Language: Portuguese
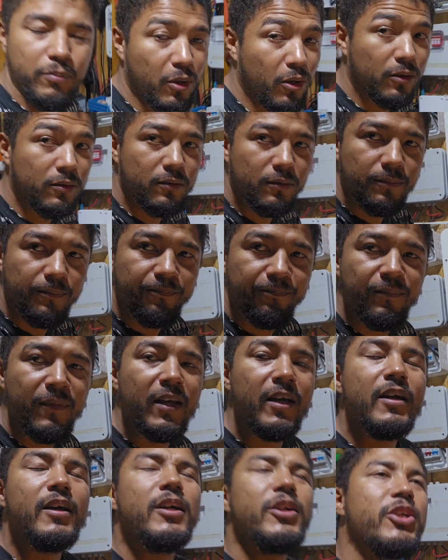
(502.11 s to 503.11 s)
Pronto.
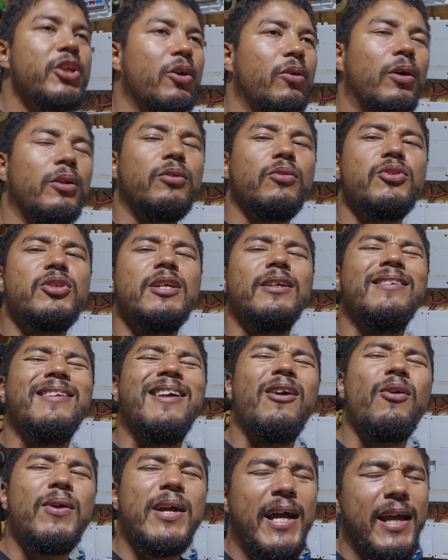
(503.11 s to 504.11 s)
Chegou no outro dia,
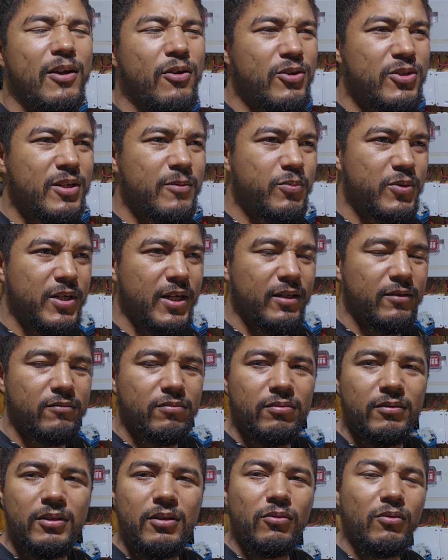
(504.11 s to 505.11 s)
não carregou
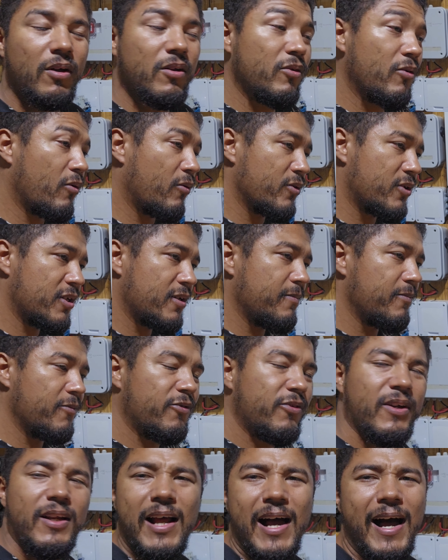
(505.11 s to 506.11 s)
100%. Então nós não
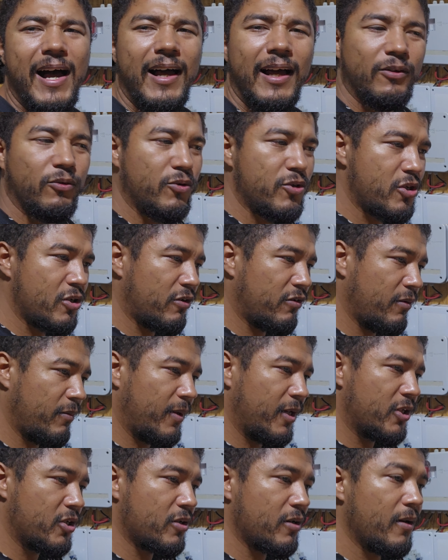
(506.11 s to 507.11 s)
conseguimos virar a noite
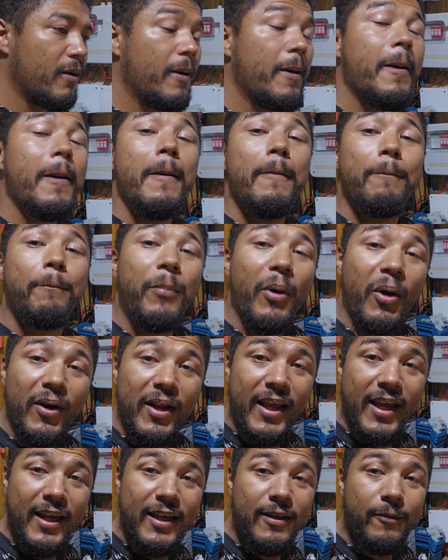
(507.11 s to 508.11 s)
novamente.
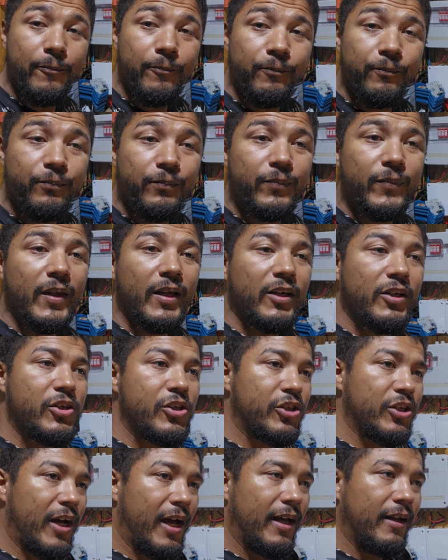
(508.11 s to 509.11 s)
Porém,
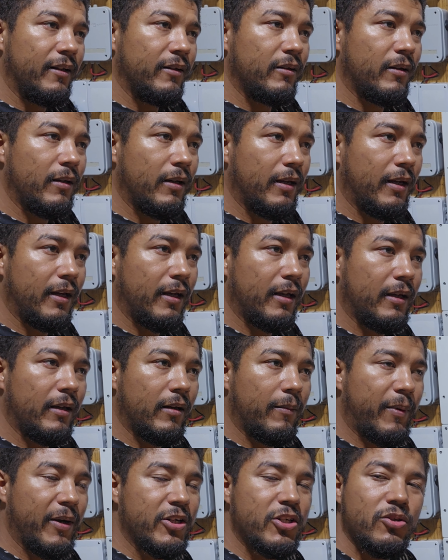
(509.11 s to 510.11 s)
já
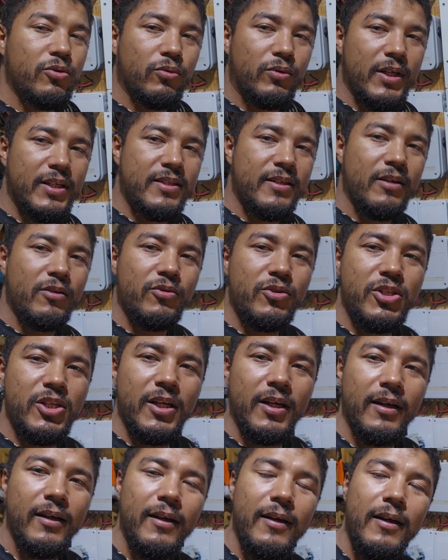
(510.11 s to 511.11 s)
é, a partir do terceiro
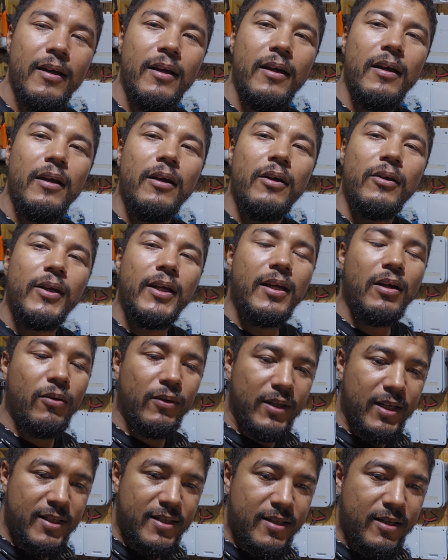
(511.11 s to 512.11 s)
dia, que, que
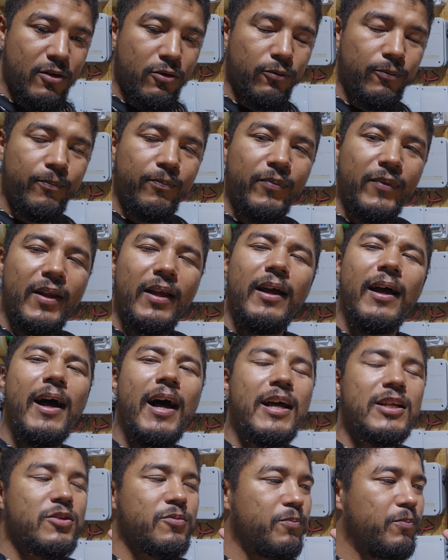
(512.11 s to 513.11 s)
aconteceu?
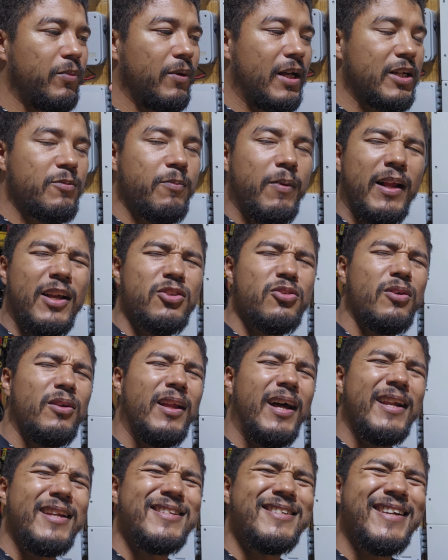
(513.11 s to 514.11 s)
As, as placas
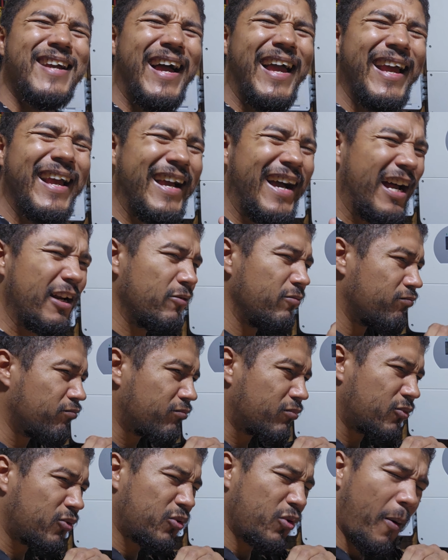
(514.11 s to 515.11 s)
solares carregaram
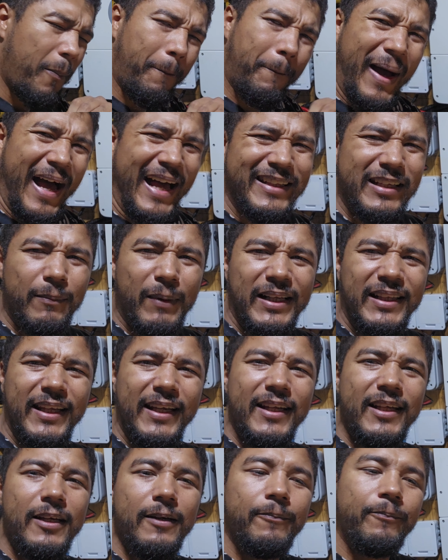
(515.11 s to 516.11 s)
topada a
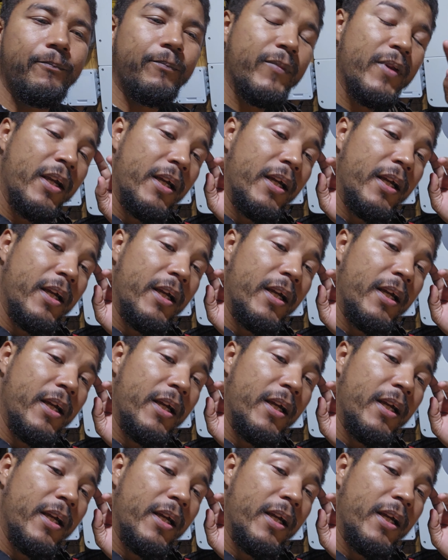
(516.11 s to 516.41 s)
bateria